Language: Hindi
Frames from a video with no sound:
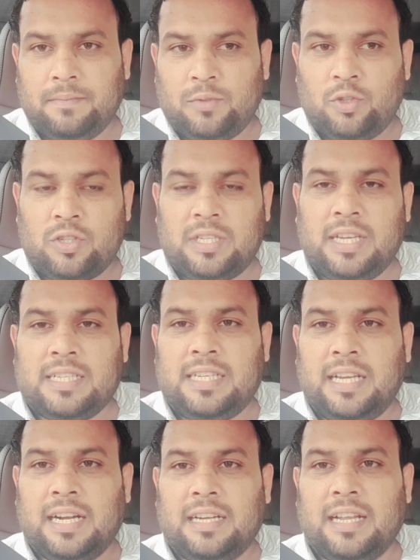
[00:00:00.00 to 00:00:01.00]
जो
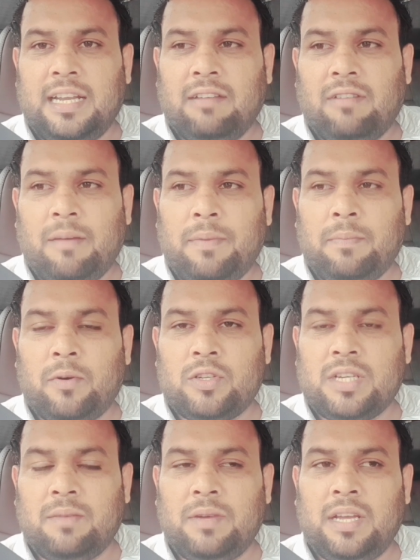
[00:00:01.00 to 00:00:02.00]
सीएसटी का टर्न है वहाँ पे
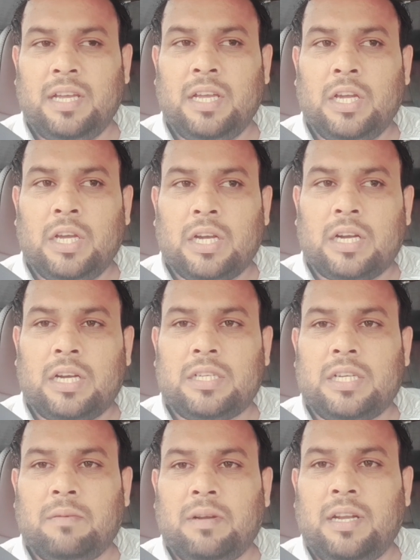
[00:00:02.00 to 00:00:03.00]
पहुँचा मैं
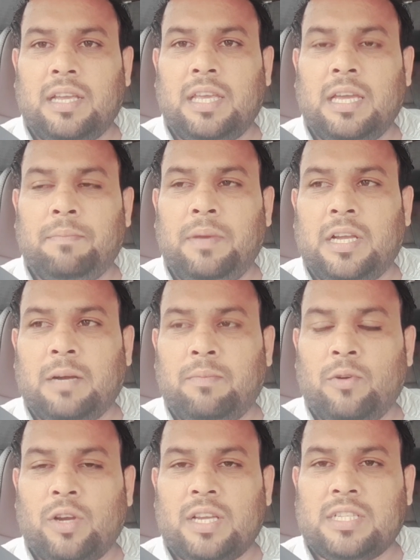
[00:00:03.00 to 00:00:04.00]
कस्टमर ने किया पिकअप
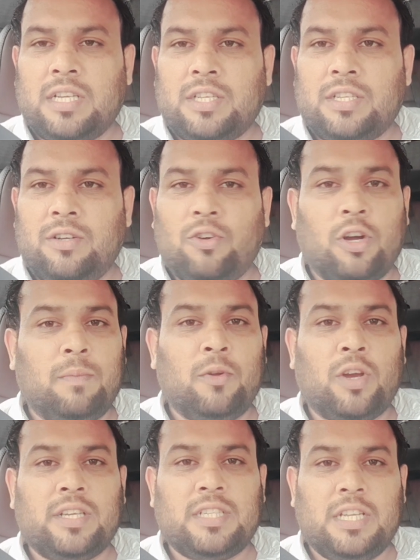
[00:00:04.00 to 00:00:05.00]
लोकेशन ड्रॉप
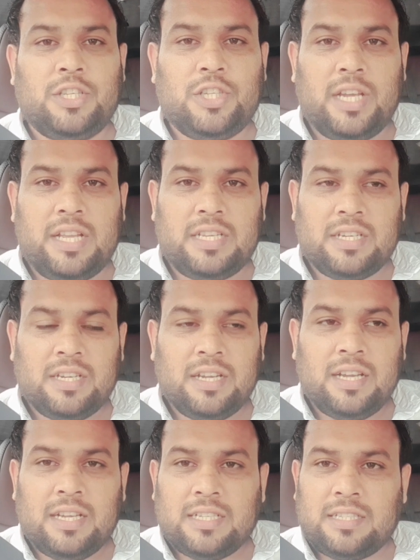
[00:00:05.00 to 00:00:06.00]
लोकेशन चेंज
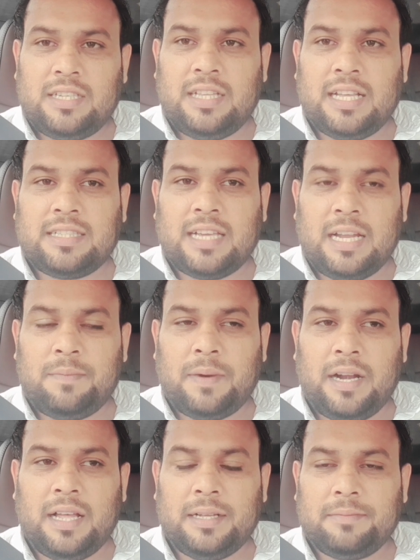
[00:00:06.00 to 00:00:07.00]
सीधा
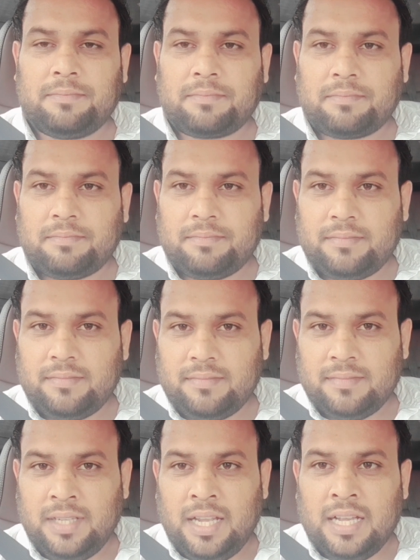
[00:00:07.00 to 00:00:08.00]
सानपाड़ा
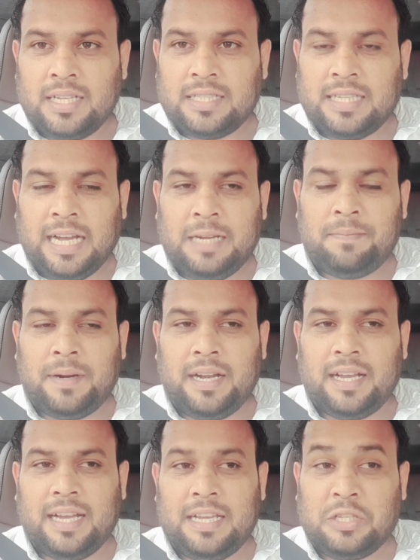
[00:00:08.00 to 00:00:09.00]

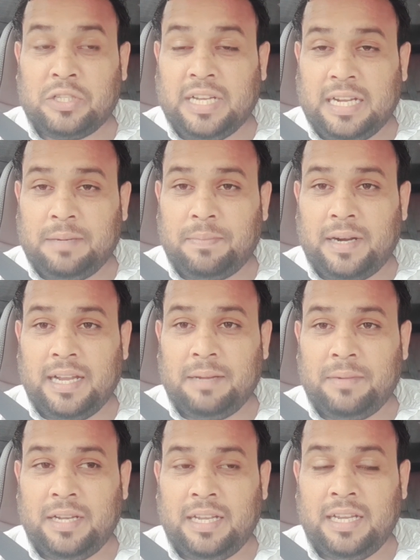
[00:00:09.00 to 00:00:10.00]
सानपाड़ा गाई सानपाड़ा
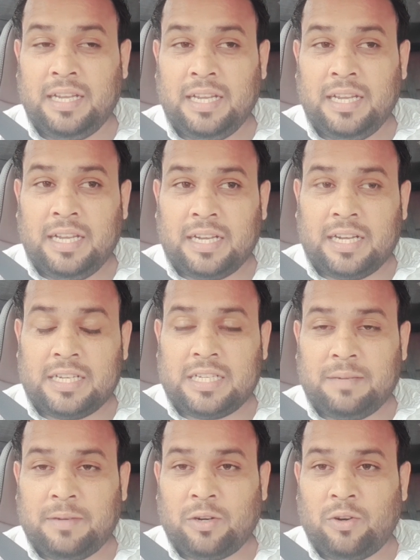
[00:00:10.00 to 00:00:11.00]
मैंने
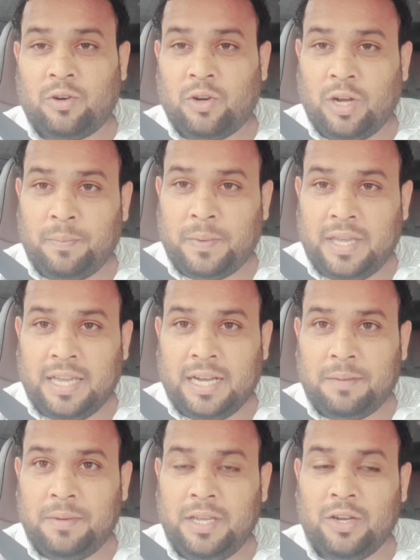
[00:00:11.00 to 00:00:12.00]
कस्टमर को ड्रॉप किया
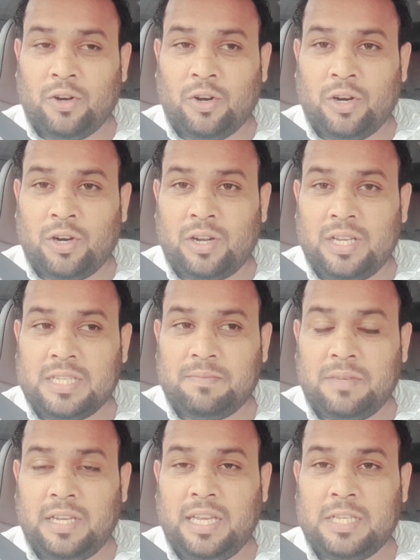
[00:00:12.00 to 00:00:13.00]
अभी और
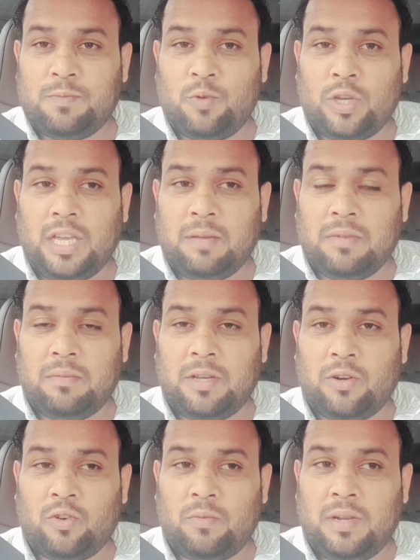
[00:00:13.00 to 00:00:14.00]
इसमें इस बुकिंग में
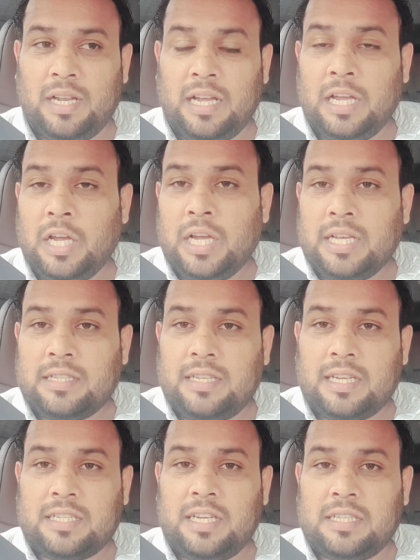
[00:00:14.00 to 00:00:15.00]
मेरे को मिला है
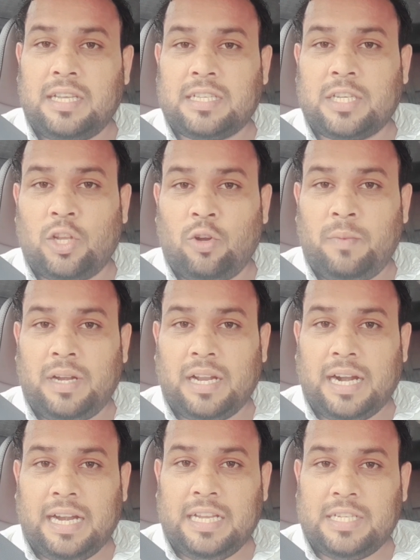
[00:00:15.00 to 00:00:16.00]
सिक्सटी सिक्स किलोमीटर
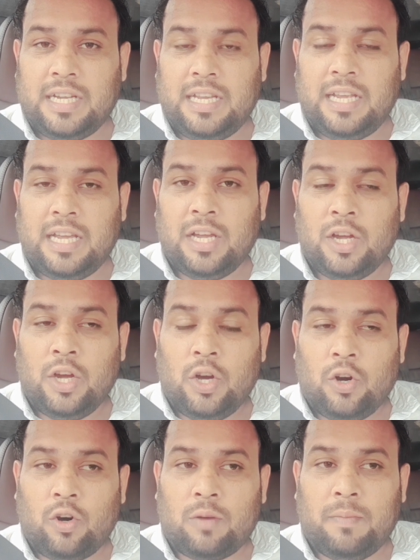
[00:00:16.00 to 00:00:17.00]
गाड़ी चली है
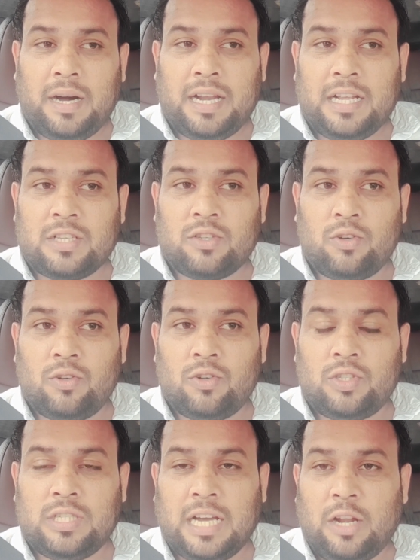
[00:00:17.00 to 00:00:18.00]
और बारह सौ
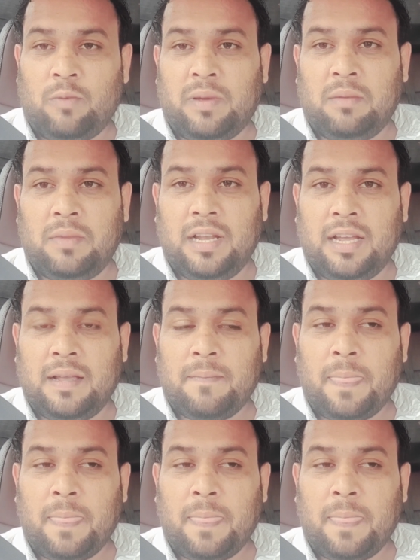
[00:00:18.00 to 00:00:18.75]
चार रुपया मिला है